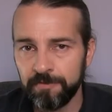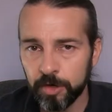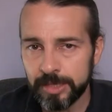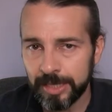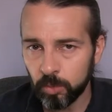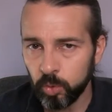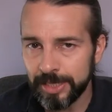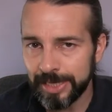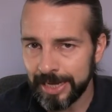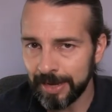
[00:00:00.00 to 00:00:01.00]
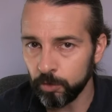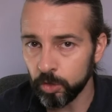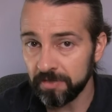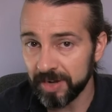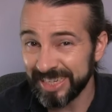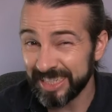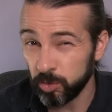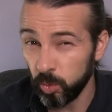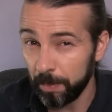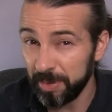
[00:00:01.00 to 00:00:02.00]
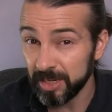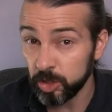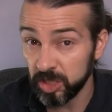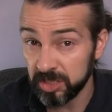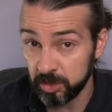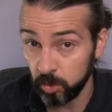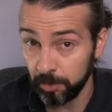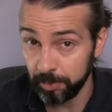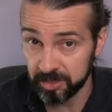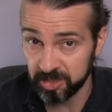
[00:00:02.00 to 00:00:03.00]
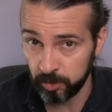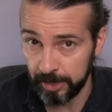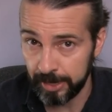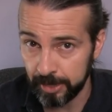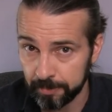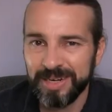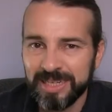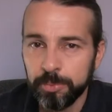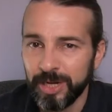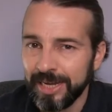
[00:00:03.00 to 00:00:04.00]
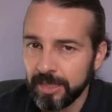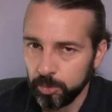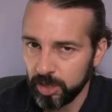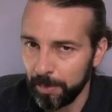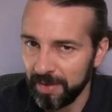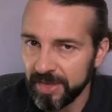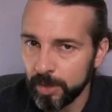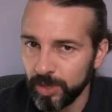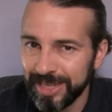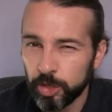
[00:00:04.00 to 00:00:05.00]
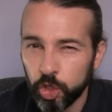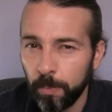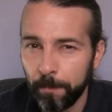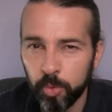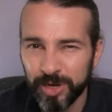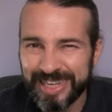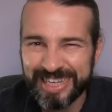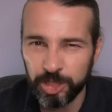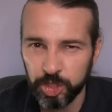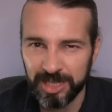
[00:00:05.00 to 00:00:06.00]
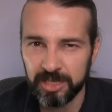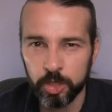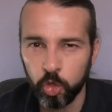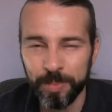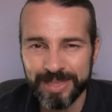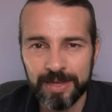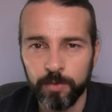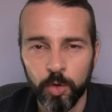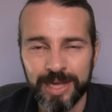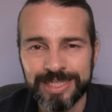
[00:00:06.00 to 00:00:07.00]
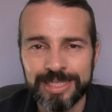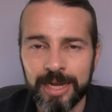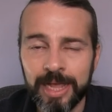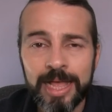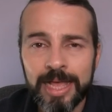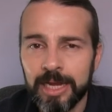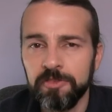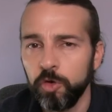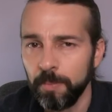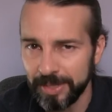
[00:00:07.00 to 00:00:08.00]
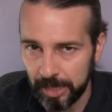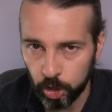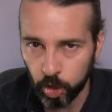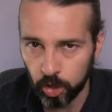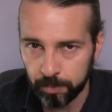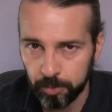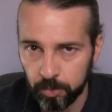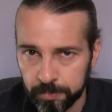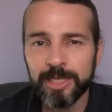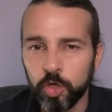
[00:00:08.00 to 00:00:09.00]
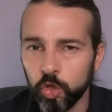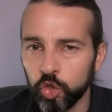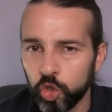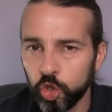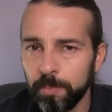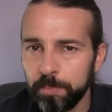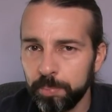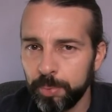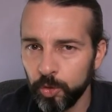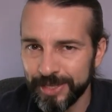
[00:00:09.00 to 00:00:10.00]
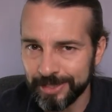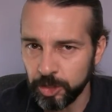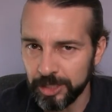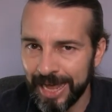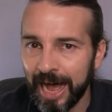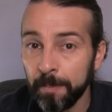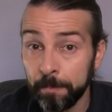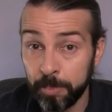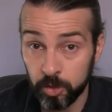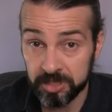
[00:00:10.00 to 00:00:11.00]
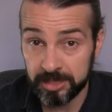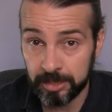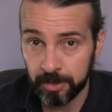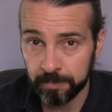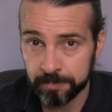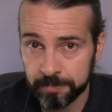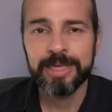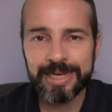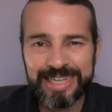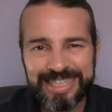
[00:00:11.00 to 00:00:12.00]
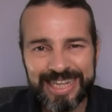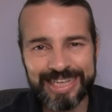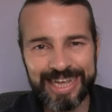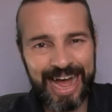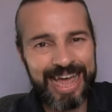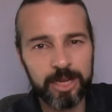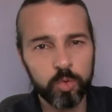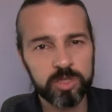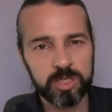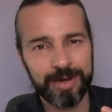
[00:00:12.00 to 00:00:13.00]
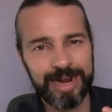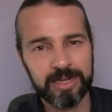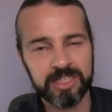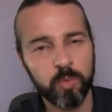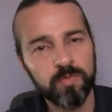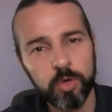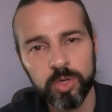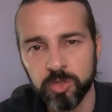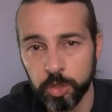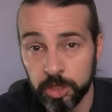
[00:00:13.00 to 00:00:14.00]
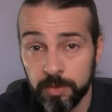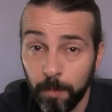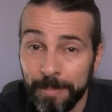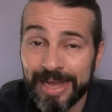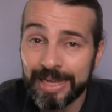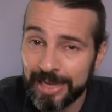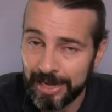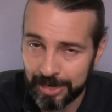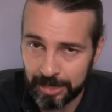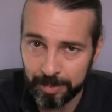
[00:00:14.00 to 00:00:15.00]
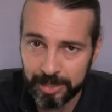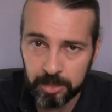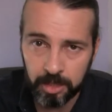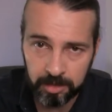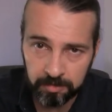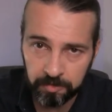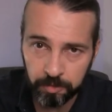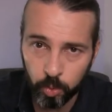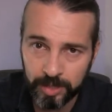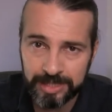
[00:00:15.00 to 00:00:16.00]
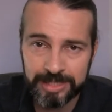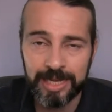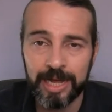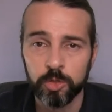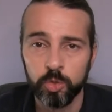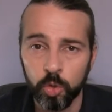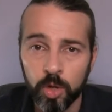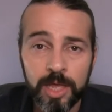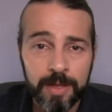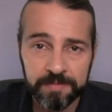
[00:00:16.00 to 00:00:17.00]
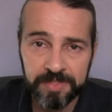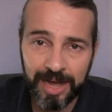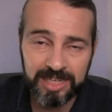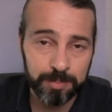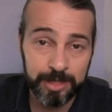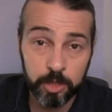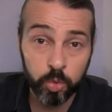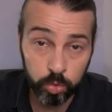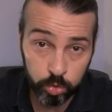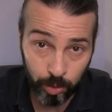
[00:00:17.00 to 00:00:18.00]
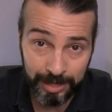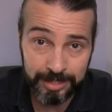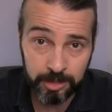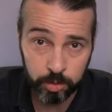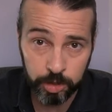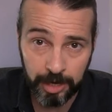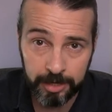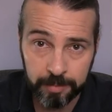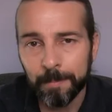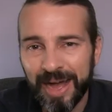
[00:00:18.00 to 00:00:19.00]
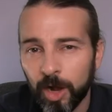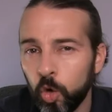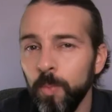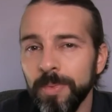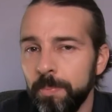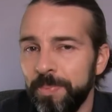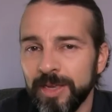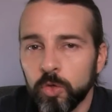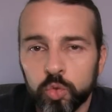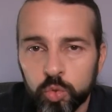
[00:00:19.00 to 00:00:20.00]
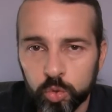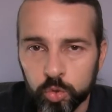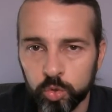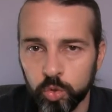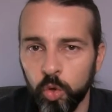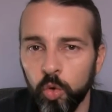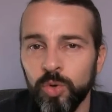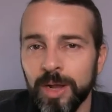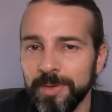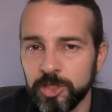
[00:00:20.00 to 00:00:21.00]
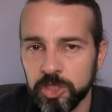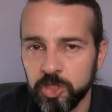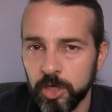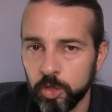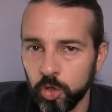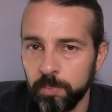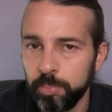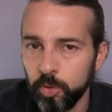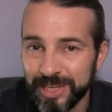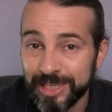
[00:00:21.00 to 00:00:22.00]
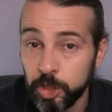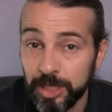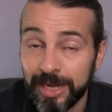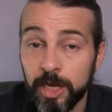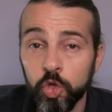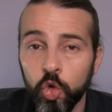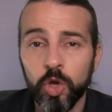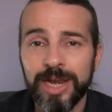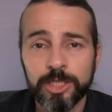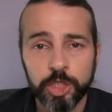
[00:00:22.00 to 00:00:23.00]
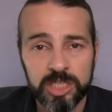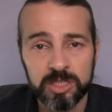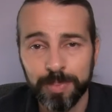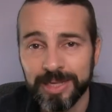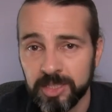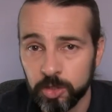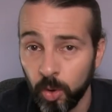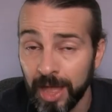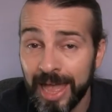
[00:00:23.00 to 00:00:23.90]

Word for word: A volte quindi il lavoro da fare è sulla percezione personale. Per esempio il cliente potrebbe avere un'idea troppo rigida di come devono essere le forme del corpo. Vi dico troppo rigida, apposta. L'estetica è in ultima analisi un valore soggettivo benché largamente influenzato da aspetti culturali e sociali, ma come per tutto una percezione troppo rigida che non lascia spazio